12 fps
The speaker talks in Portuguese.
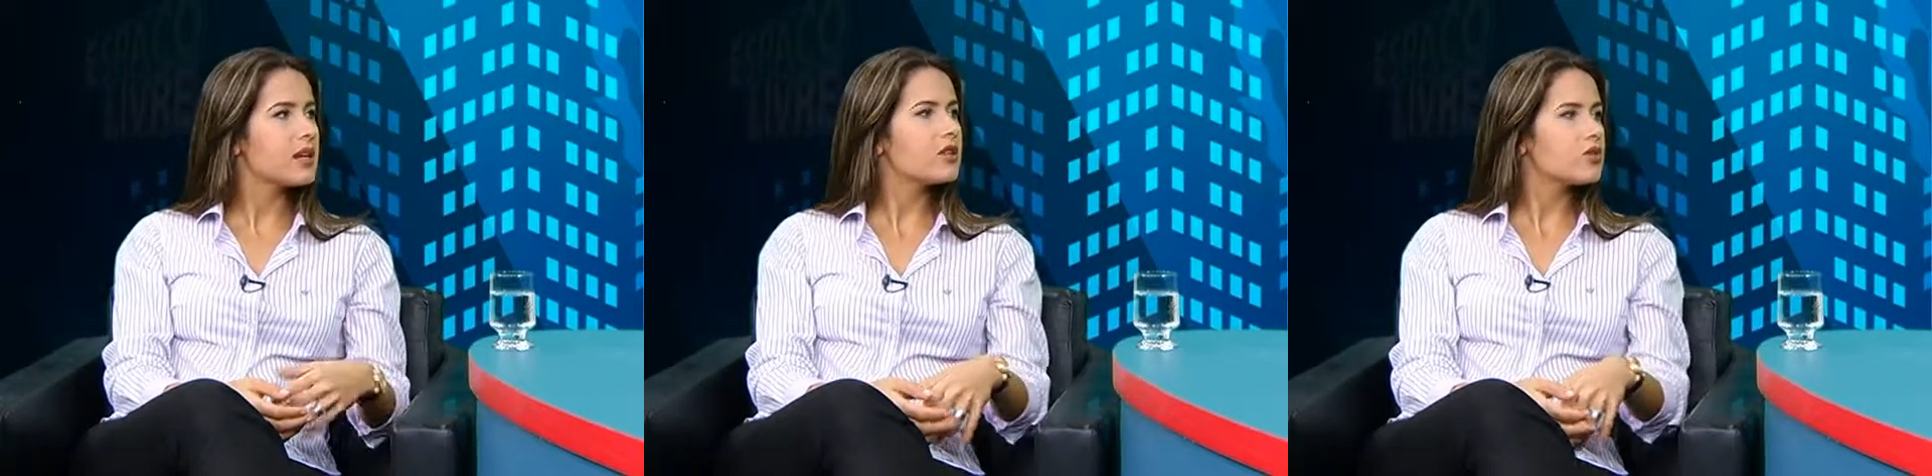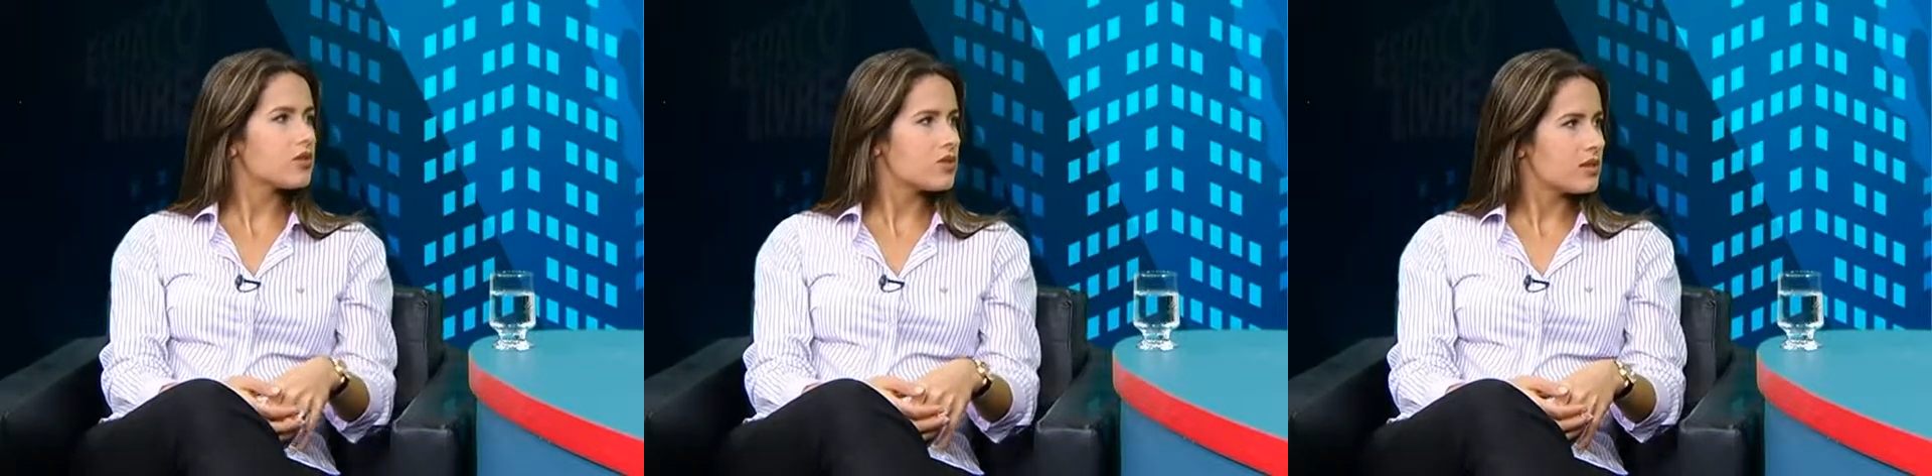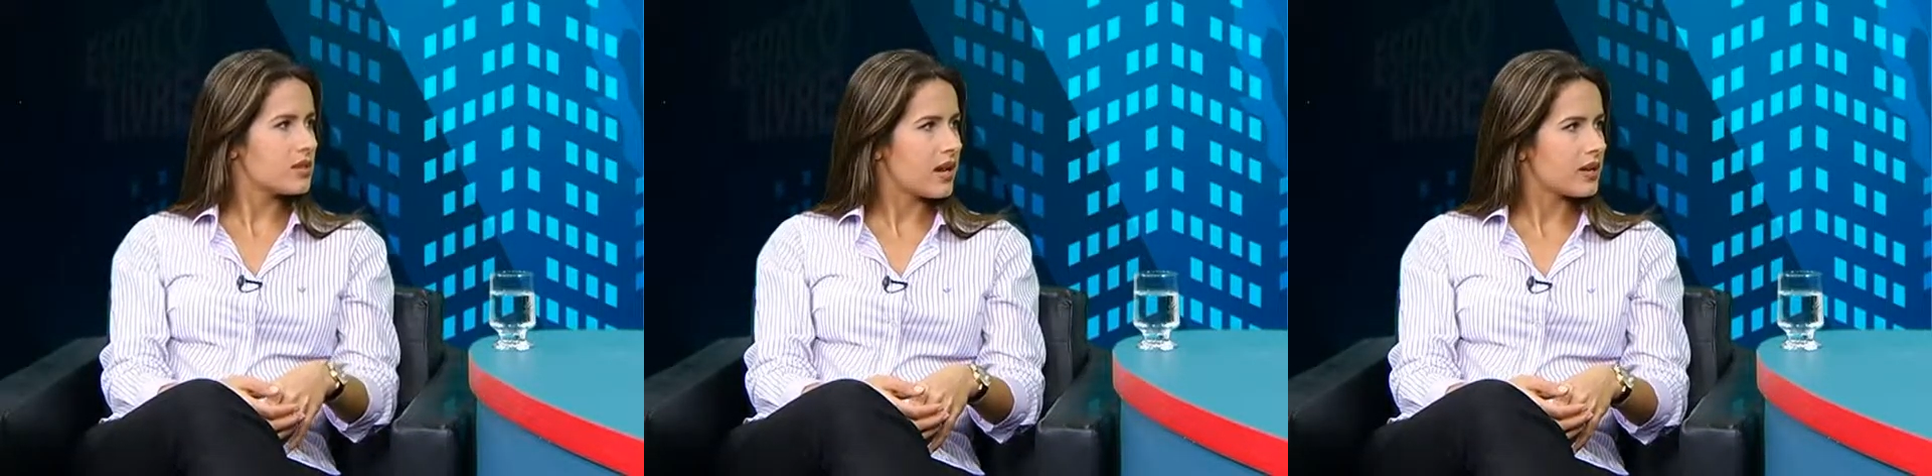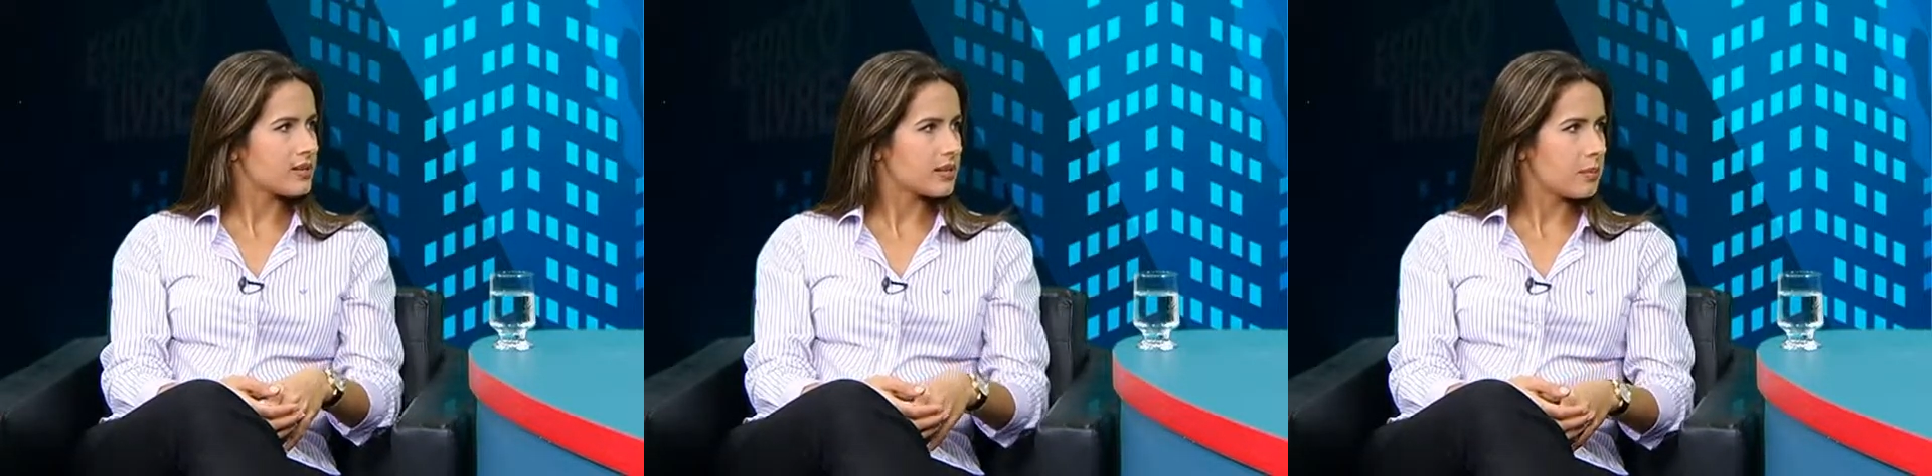e
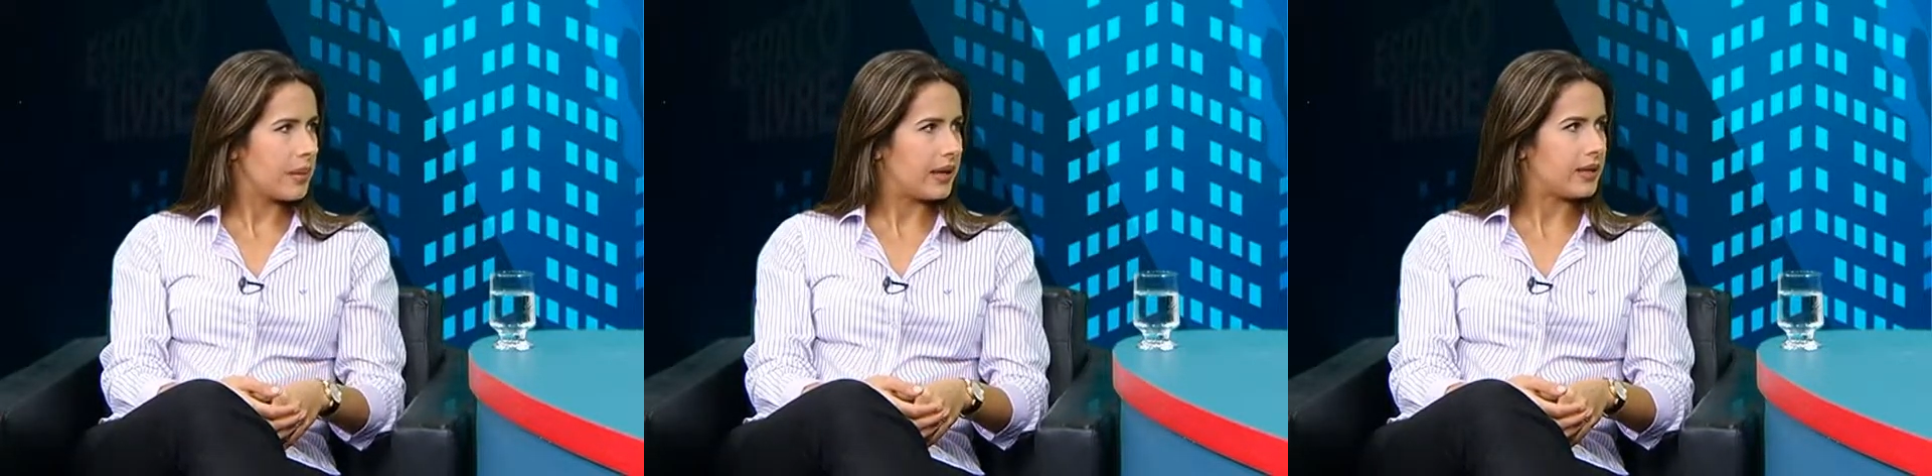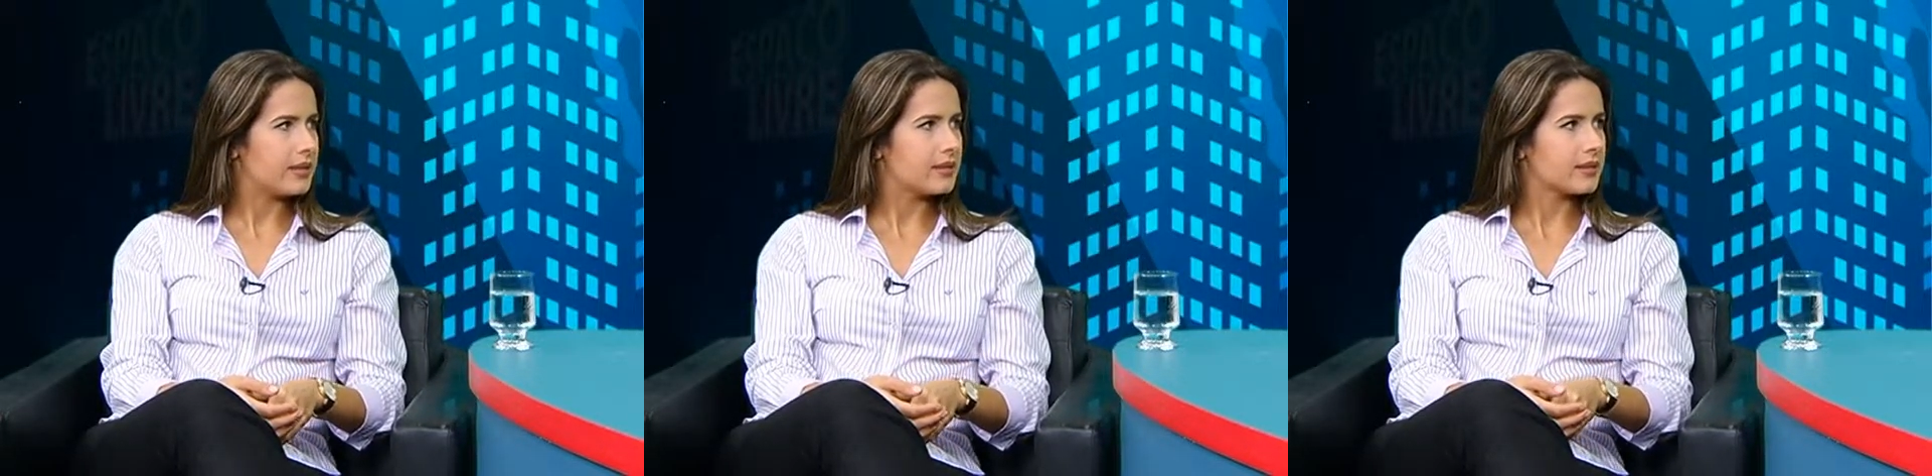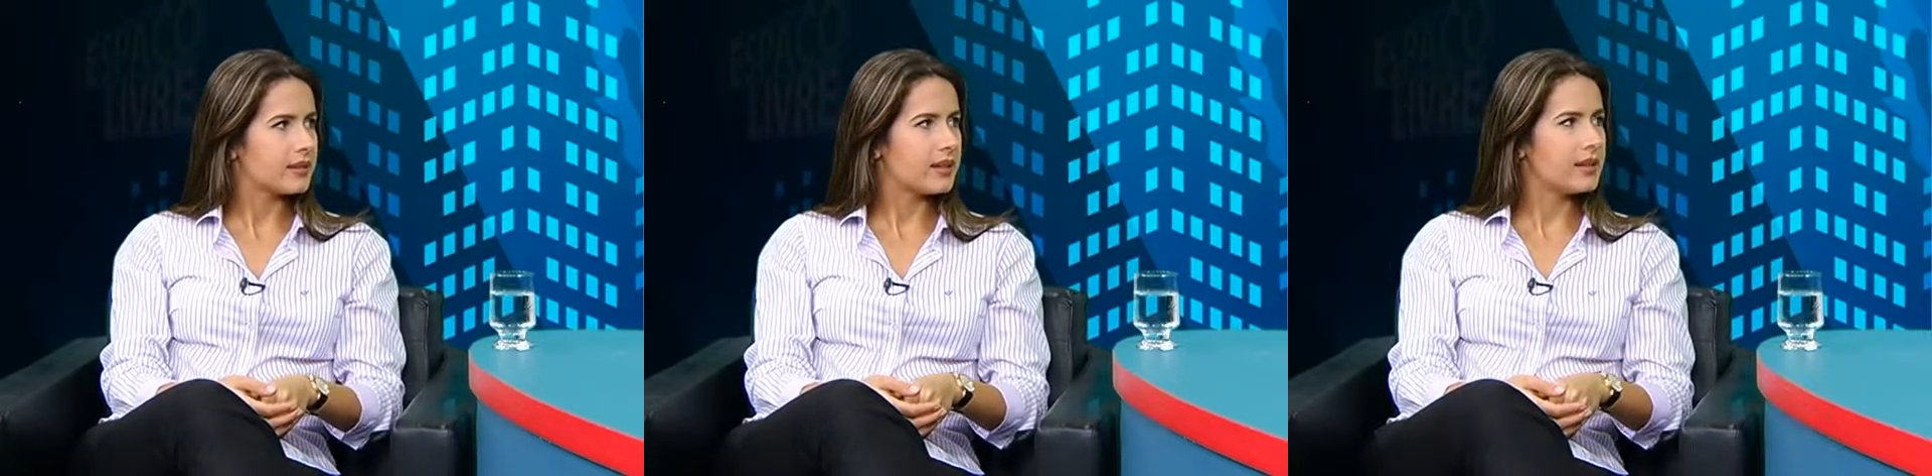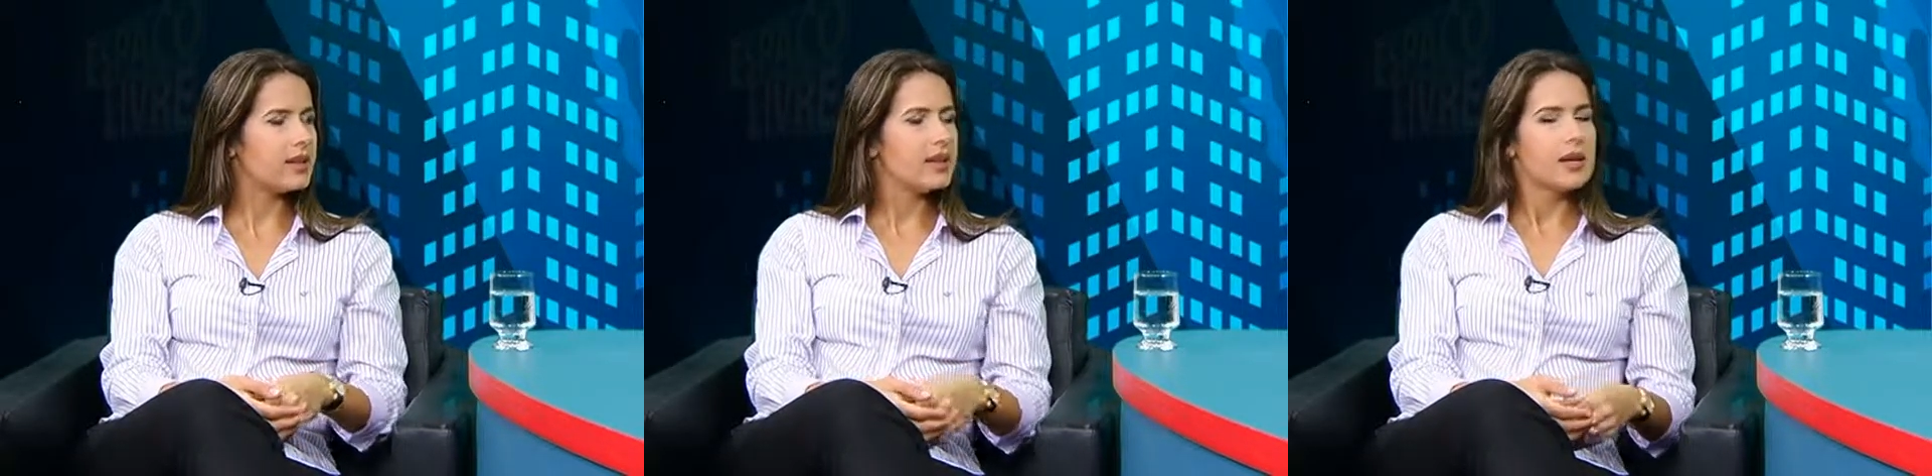judiciais também, né?